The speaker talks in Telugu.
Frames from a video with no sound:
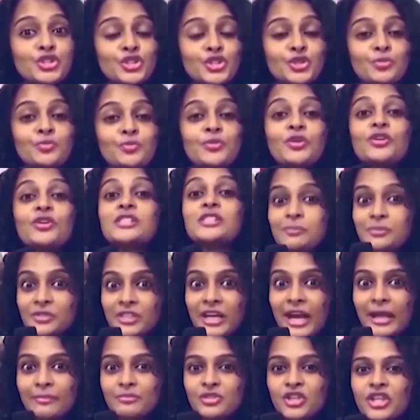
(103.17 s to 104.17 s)
యూట్యూబ్ లో
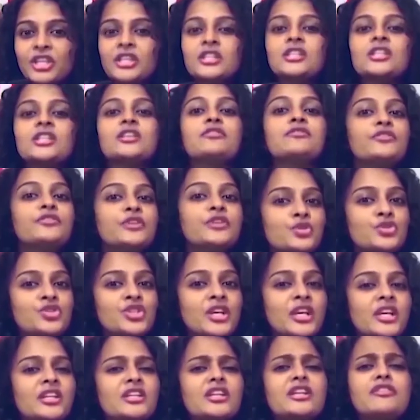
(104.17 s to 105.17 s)
సబ్స్క్రైబ్ చేయండి వ్యూ
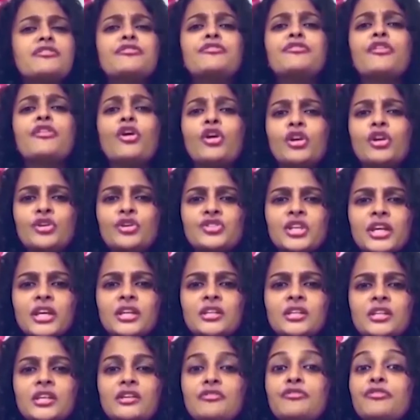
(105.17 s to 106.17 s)
చేయండి ఫాలో
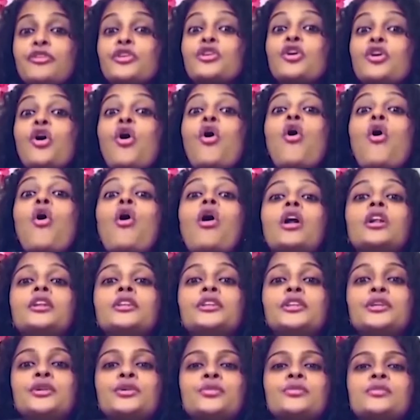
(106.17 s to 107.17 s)
చేయండి ఫర్
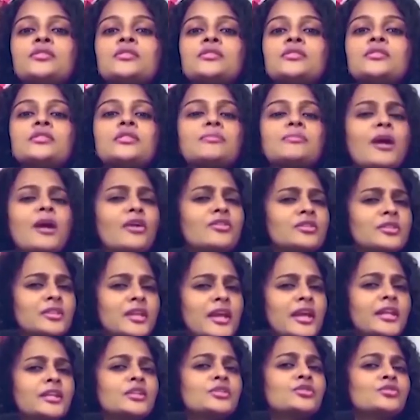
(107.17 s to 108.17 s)
ఆల్ న్యూస్ అబౌట్
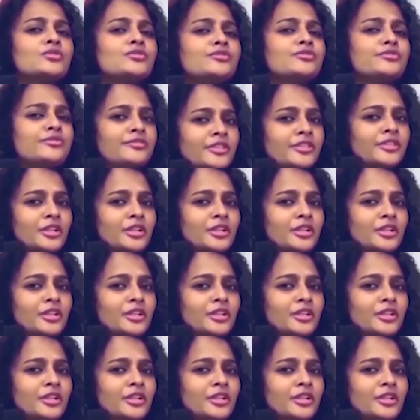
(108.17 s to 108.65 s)
తెలుగు